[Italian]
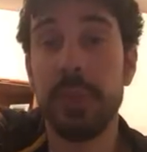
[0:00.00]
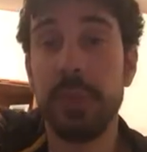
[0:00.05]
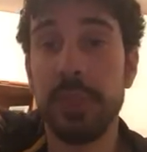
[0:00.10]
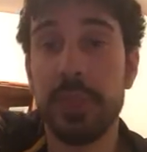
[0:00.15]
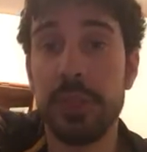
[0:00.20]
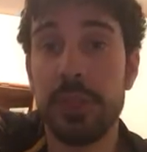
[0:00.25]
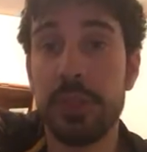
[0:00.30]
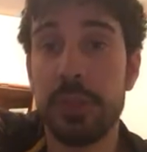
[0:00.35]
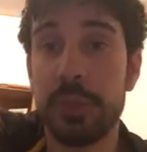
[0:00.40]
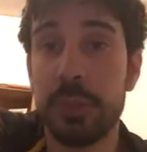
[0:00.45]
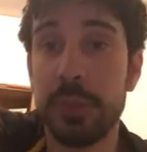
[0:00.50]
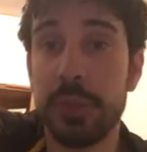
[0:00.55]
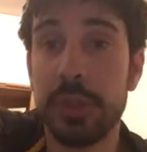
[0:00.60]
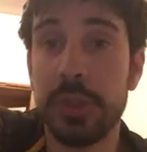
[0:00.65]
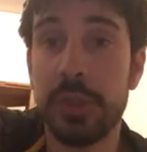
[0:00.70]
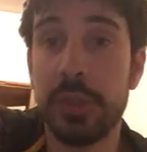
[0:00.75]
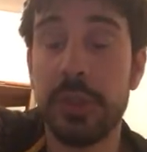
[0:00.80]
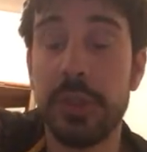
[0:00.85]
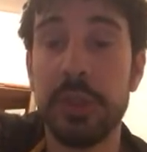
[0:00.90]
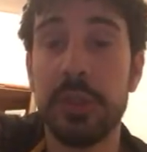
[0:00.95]
mi nasce
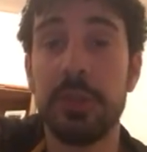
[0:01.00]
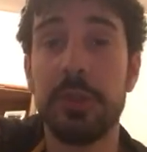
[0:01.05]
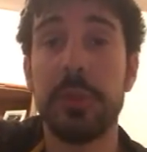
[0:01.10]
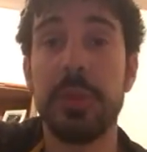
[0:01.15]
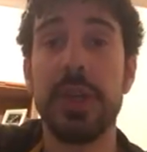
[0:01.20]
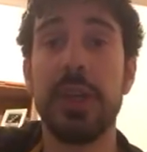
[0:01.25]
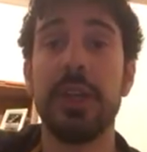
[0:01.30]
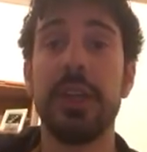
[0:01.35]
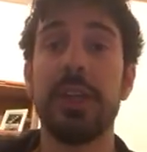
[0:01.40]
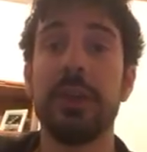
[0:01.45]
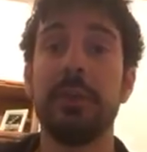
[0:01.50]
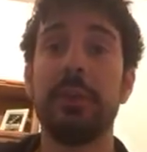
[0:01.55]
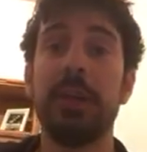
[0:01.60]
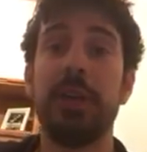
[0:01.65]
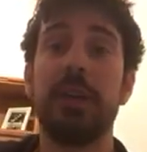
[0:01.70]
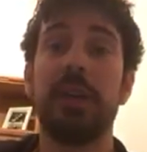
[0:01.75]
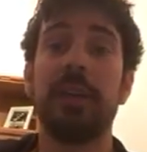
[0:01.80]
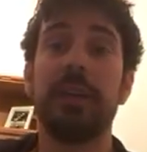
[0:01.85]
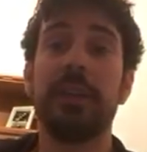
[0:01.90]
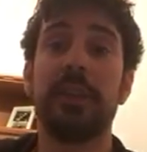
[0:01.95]
spontanea una domanda,
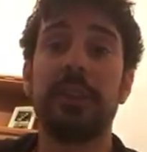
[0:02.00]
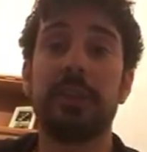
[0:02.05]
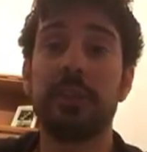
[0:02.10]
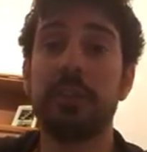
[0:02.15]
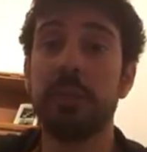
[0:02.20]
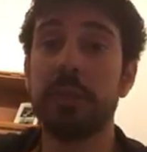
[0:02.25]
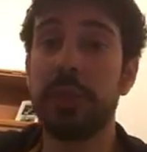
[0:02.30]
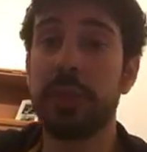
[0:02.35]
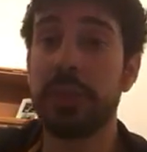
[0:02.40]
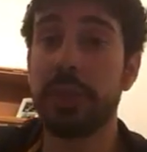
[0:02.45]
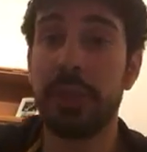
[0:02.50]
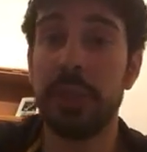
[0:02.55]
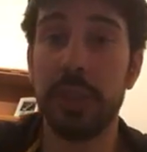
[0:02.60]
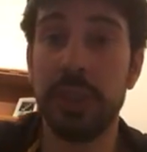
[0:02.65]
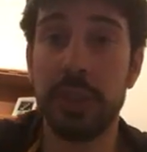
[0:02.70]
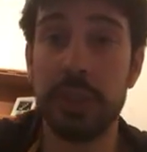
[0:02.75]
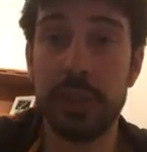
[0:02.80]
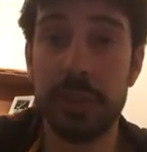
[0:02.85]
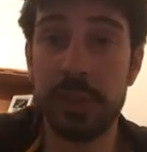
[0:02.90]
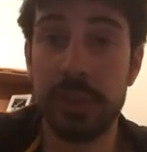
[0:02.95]
ma eh, con questa,
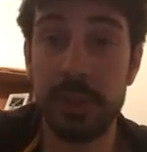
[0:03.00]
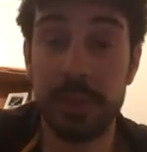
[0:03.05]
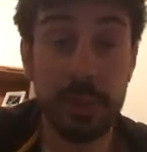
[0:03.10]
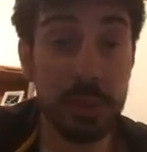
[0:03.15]
eh,